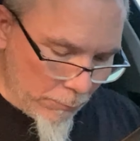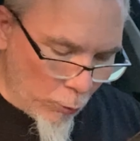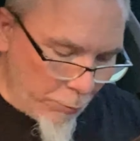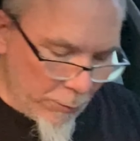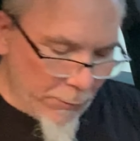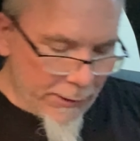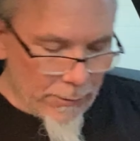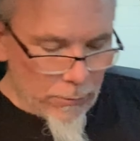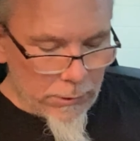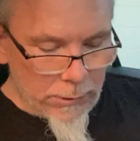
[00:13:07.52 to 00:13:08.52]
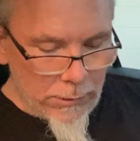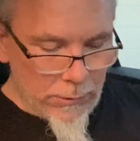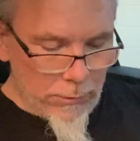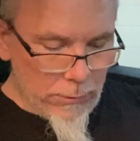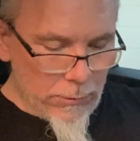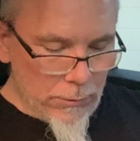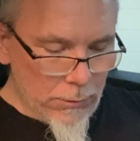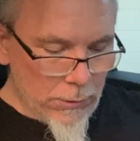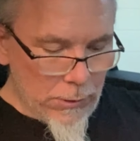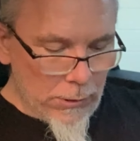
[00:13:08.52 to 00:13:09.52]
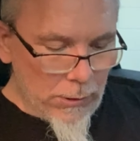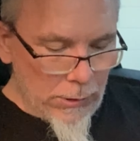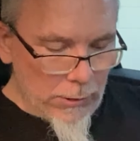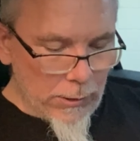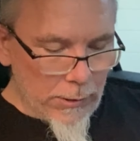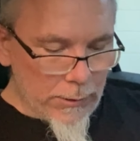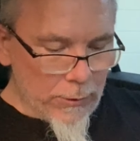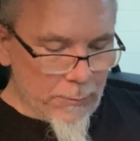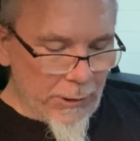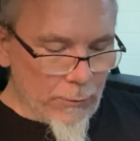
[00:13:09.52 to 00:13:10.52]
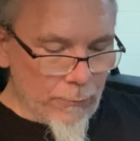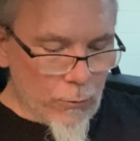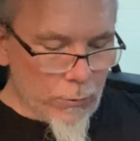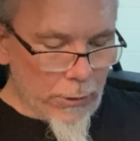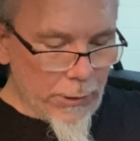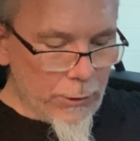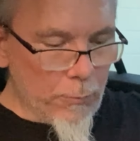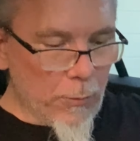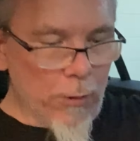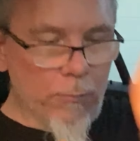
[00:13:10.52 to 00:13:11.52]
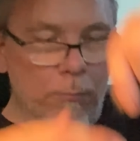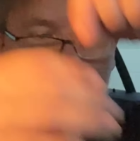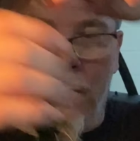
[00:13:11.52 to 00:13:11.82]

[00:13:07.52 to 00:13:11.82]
Probieren wir jetzt aus. Also das Mikrofon habe ich schon mal am